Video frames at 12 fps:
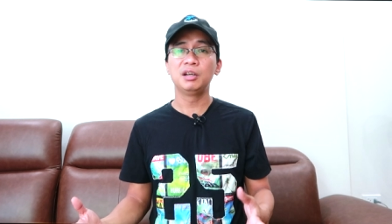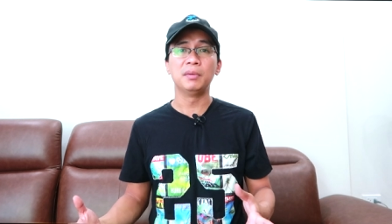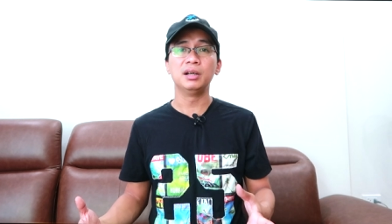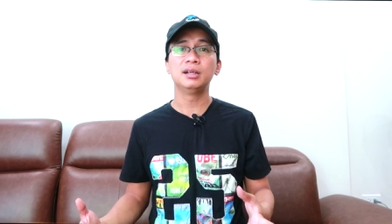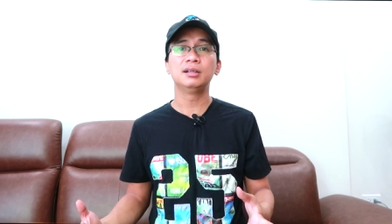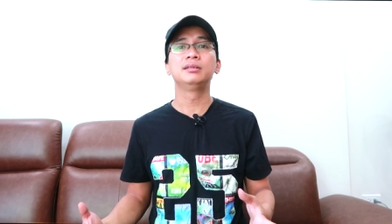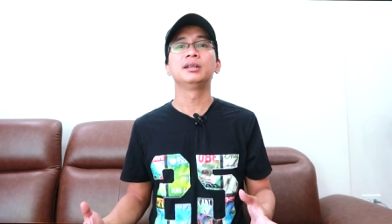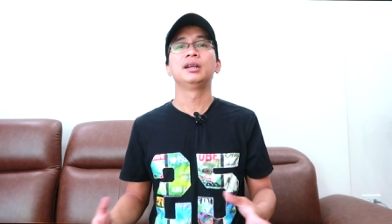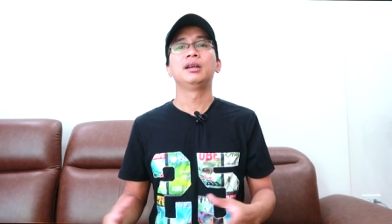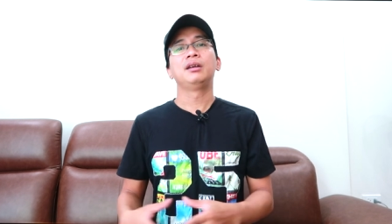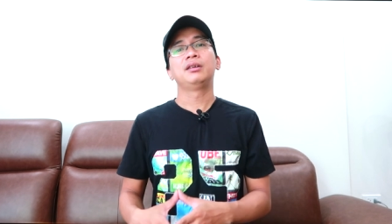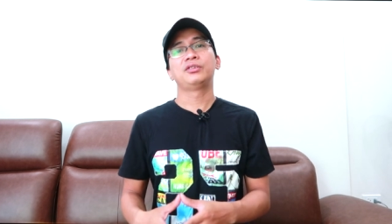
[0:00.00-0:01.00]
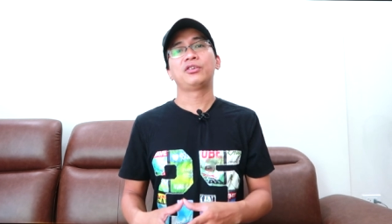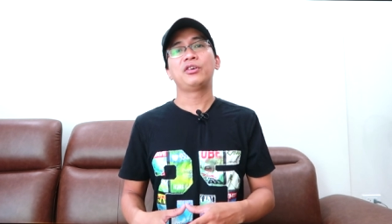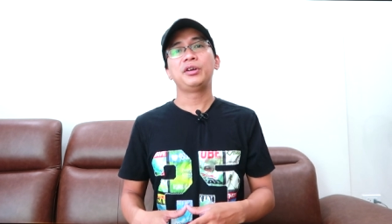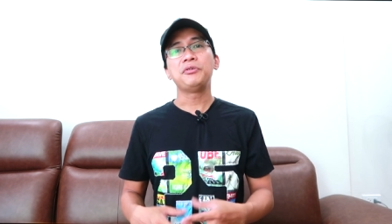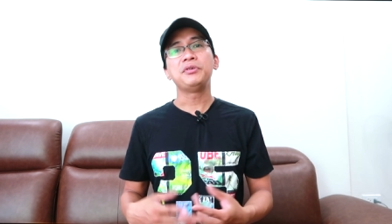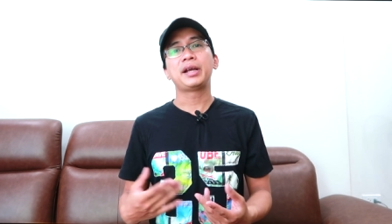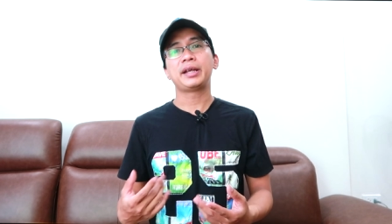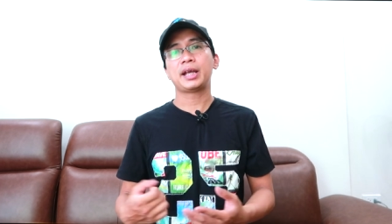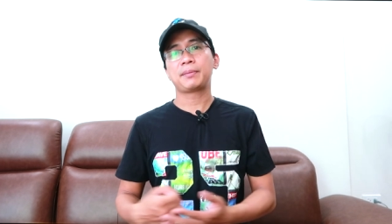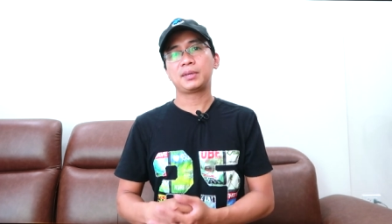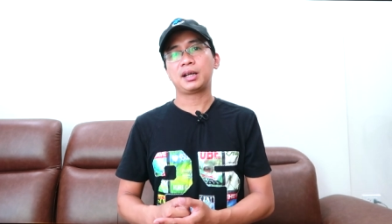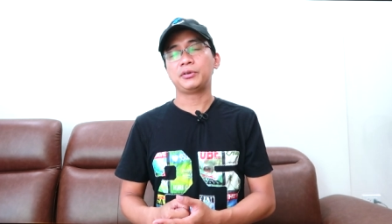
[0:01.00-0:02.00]
tươi mới hơn do đó nếu như các anh
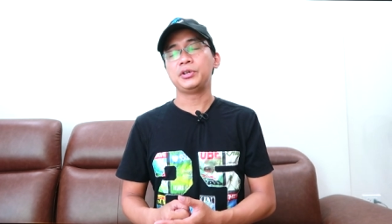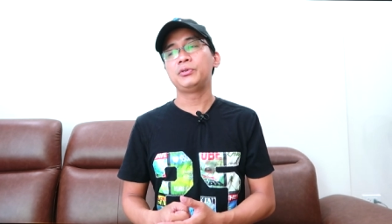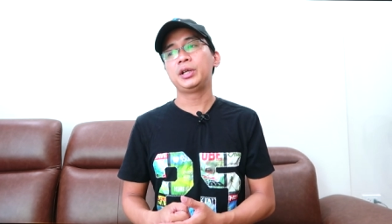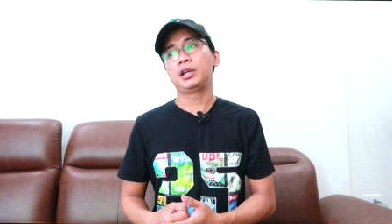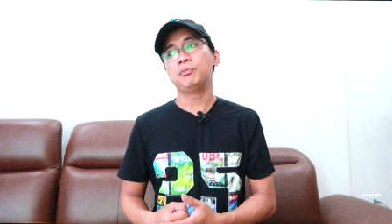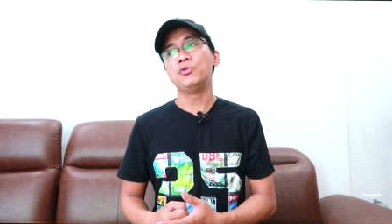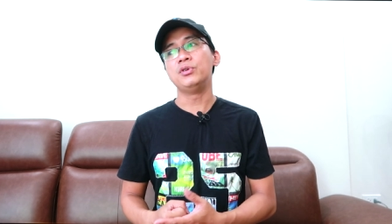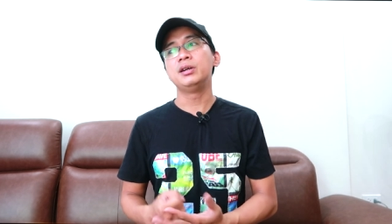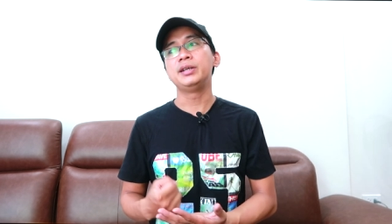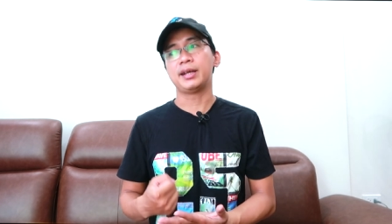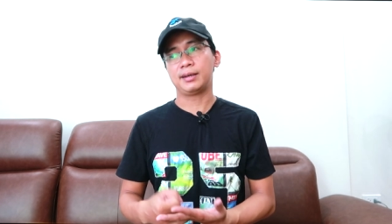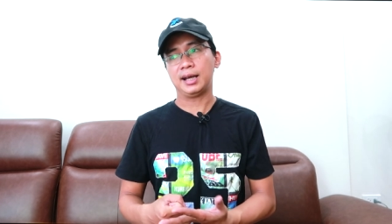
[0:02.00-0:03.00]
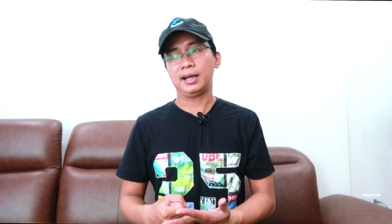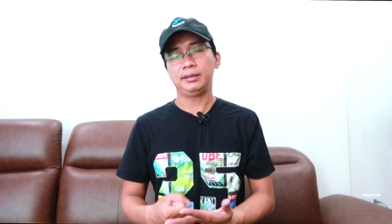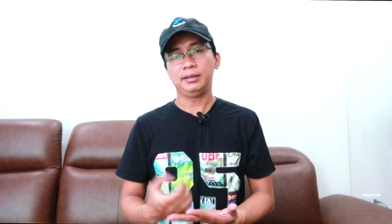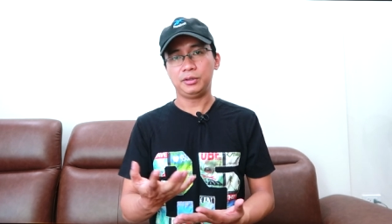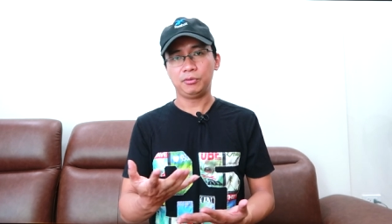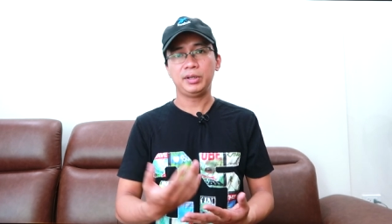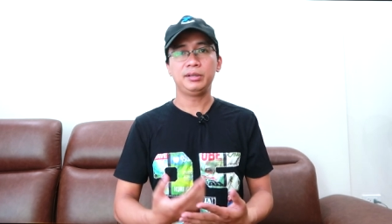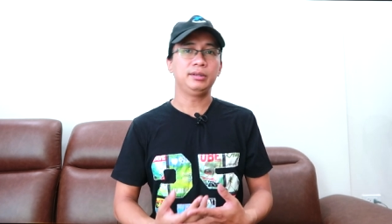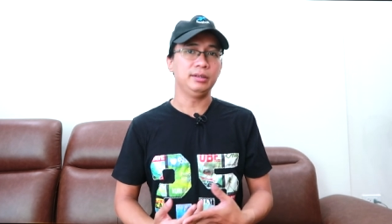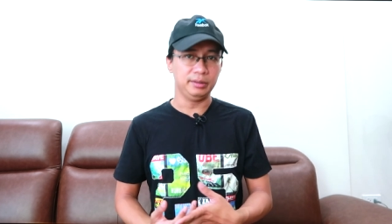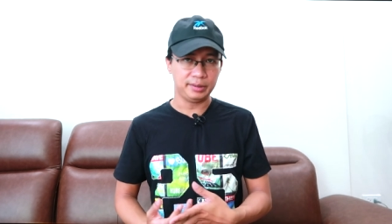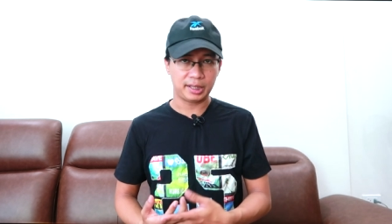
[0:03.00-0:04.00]
em nào yêu thích cái mùi hương hiện đại thì cũng nên
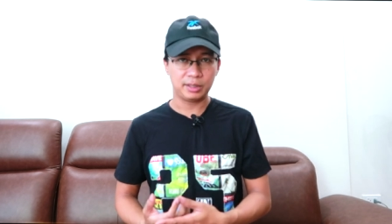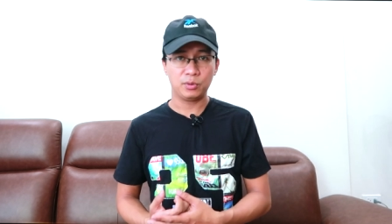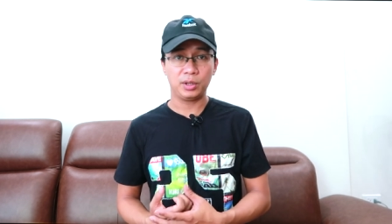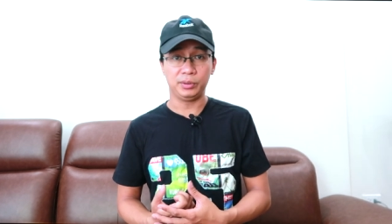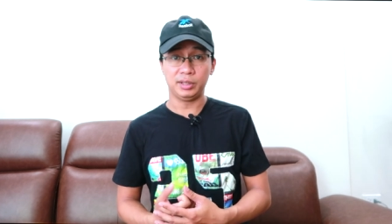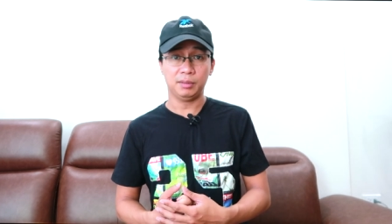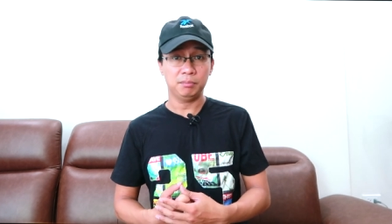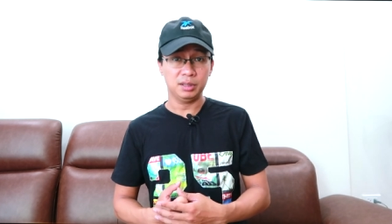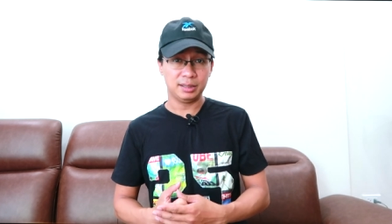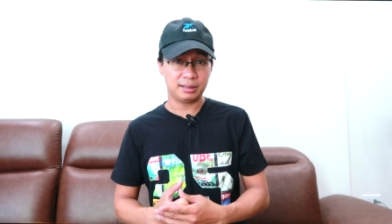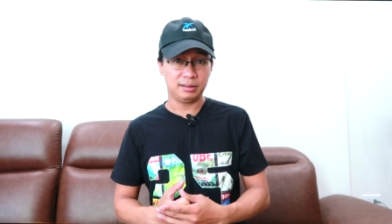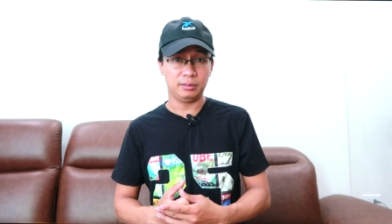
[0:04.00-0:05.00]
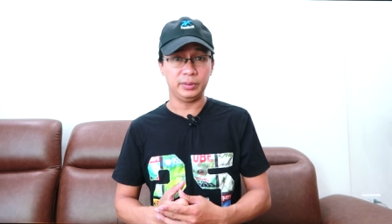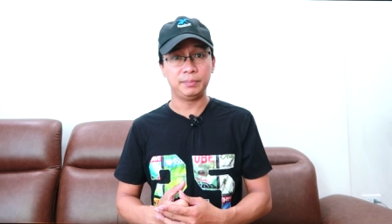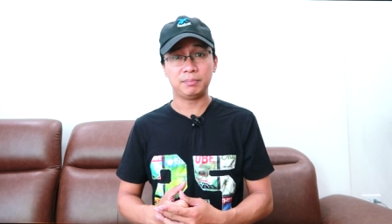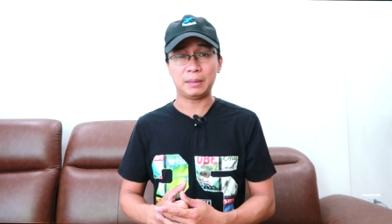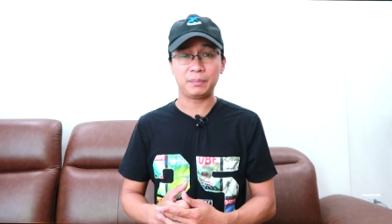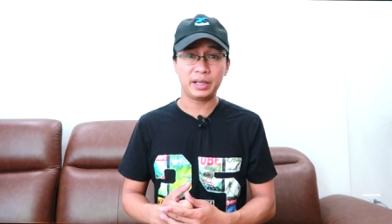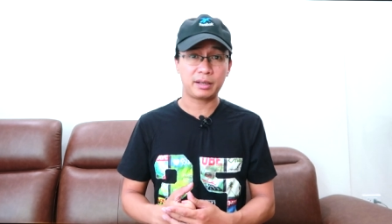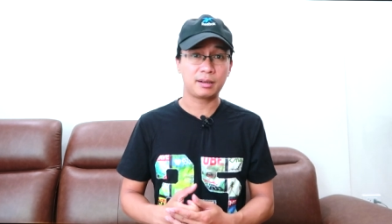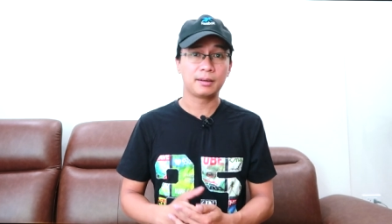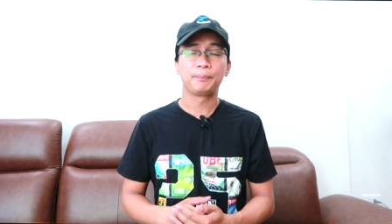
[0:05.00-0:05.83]
thử chai nước hoa của nhà Banana Republic